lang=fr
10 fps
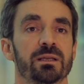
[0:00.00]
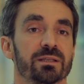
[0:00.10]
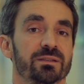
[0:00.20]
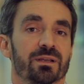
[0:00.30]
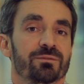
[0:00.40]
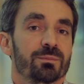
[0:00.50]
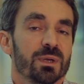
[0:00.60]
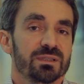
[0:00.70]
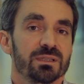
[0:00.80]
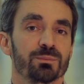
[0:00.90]
Et ça fait
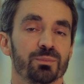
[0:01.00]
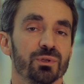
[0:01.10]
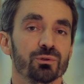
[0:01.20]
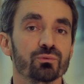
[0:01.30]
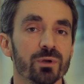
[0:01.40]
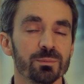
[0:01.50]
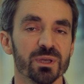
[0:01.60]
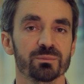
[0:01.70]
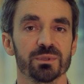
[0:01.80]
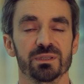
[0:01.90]
partie des nouvelles
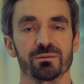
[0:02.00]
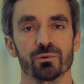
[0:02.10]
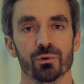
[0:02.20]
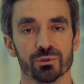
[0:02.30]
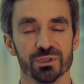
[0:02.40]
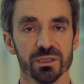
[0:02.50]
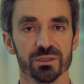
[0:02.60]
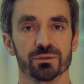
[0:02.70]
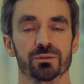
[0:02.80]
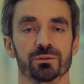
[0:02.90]
perspectives de
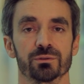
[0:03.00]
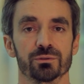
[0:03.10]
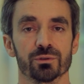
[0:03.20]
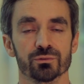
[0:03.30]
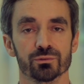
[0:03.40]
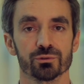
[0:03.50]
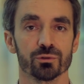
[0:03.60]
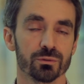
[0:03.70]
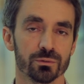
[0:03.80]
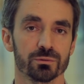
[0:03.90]
recherche euh, dans ce
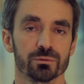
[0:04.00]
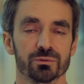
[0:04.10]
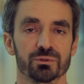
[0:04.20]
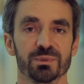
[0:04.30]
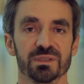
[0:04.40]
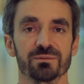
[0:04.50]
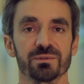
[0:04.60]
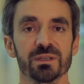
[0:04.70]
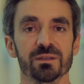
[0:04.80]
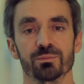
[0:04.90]
champ euh,
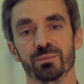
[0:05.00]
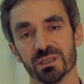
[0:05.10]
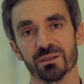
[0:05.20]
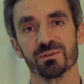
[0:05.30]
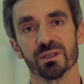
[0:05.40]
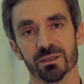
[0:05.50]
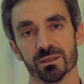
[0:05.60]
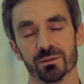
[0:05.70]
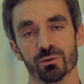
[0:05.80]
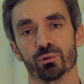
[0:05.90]
spécifique, mais qui vient euh,